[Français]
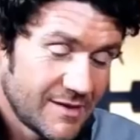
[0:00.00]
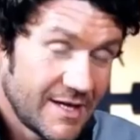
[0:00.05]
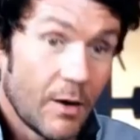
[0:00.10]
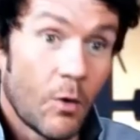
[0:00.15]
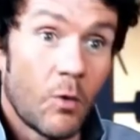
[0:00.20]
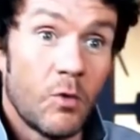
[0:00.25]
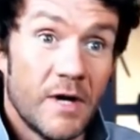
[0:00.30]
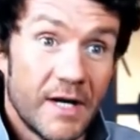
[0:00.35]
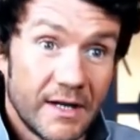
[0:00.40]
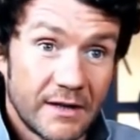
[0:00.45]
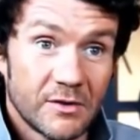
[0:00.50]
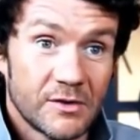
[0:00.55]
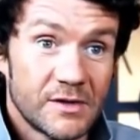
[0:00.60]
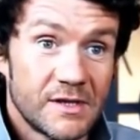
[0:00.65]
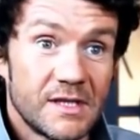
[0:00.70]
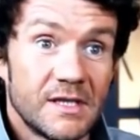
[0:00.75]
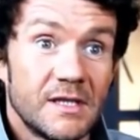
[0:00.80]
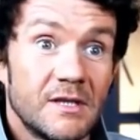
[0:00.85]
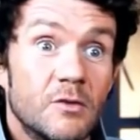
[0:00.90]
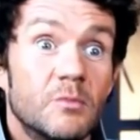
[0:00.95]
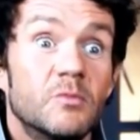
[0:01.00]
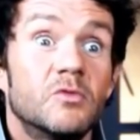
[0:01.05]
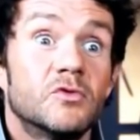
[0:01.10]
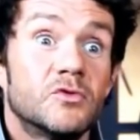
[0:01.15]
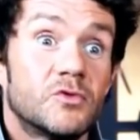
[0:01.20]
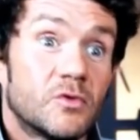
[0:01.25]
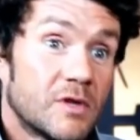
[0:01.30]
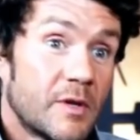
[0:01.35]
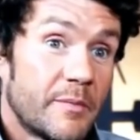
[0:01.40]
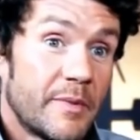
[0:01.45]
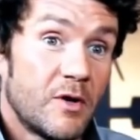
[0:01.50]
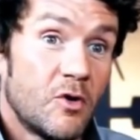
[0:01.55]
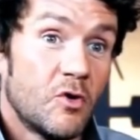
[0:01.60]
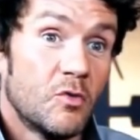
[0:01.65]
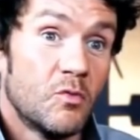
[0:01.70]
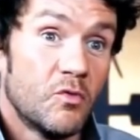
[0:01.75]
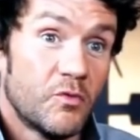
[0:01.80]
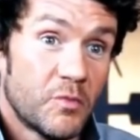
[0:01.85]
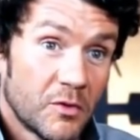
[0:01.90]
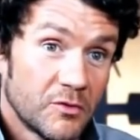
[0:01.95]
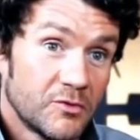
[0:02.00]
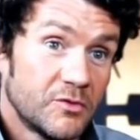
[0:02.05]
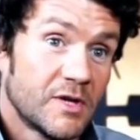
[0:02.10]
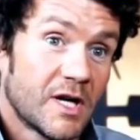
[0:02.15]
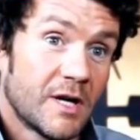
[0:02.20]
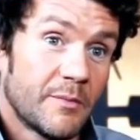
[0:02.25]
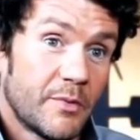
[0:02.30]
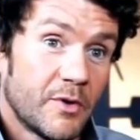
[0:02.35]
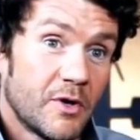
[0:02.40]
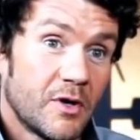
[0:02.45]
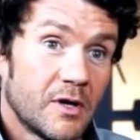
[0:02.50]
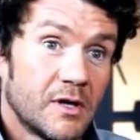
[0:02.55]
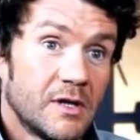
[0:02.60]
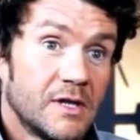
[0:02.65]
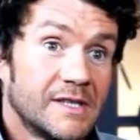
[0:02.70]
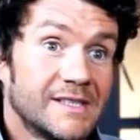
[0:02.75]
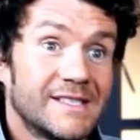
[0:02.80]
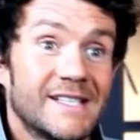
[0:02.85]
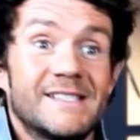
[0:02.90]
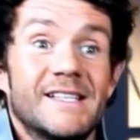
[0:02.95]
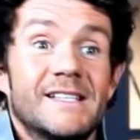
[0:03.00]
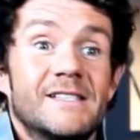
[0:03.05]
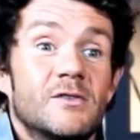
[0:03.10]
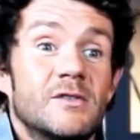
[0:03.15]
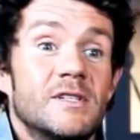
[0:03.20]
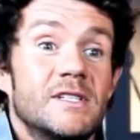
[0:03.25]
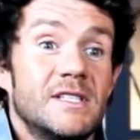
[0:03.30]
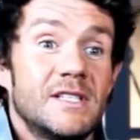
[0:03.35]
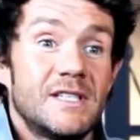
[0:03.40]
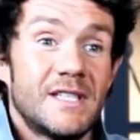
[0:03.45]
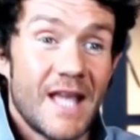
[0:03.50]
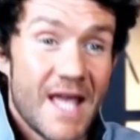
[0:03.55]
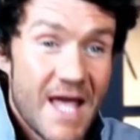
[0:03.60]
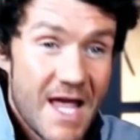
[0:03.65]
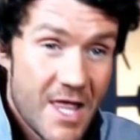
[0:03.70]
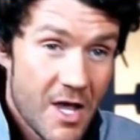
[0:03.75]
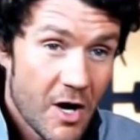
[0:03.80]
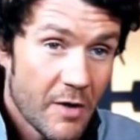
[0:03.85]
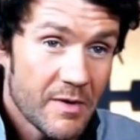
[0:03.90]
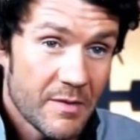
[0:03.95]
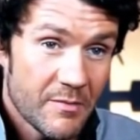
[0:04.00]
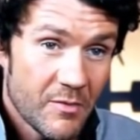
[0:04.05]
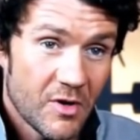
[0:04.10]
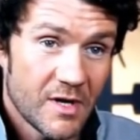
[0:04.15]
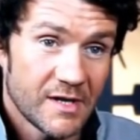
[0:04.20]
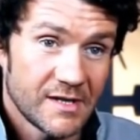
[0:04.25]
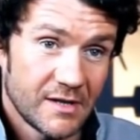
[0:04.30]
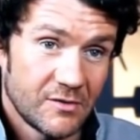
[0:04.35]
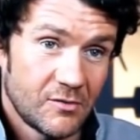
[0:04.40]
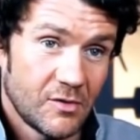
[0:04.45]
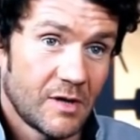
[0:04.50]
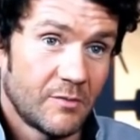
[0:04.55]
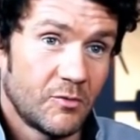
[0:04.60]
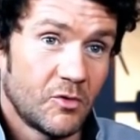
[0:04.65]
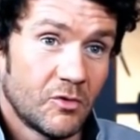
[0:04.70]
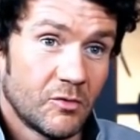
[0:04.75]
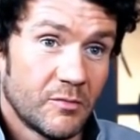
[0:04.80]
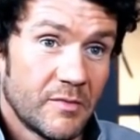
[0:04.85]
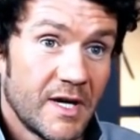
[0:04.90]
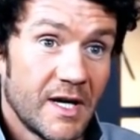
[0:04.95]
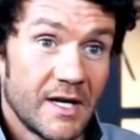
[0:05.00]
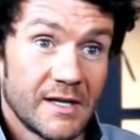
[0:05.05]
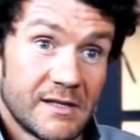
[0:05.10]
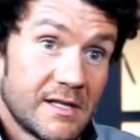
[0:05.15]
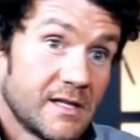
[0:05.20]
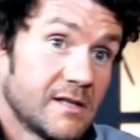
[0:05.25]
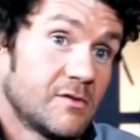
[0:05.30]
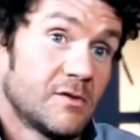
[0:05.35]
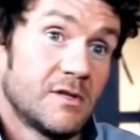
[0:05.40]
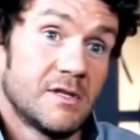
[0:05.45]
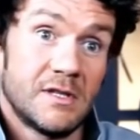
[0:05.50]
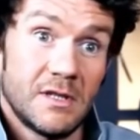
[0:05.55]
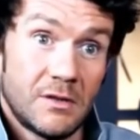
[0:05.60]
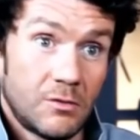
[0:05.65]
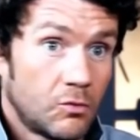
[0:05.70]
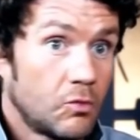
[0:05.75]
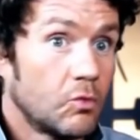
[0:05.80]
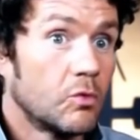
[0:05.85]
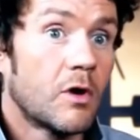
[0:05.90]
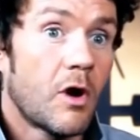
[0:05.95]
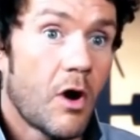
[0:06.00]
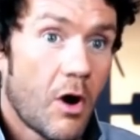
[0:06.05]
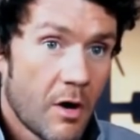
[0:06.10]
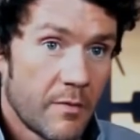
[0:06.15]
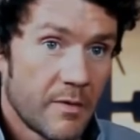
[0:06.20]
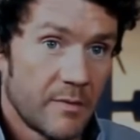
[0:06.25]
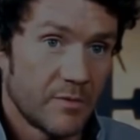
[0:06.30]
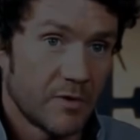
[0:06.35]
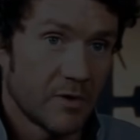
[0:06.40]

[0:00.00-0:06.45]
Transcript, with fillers: les roulettes aussi, le, ce qu'on appelle le mouvement du grimpeur. Ça, ça sollicite énormément la ceinture abdominale et ça sollicite tout le corps en même